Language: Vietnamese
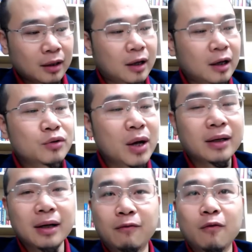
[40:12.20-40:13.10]
Kinh
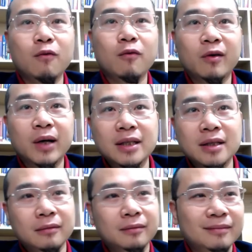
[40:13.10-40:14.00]
doanh là phục vụ phong cách
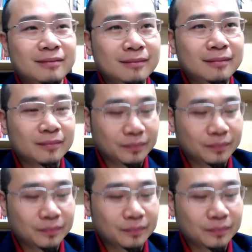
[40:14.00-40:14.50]
sống. Ừ.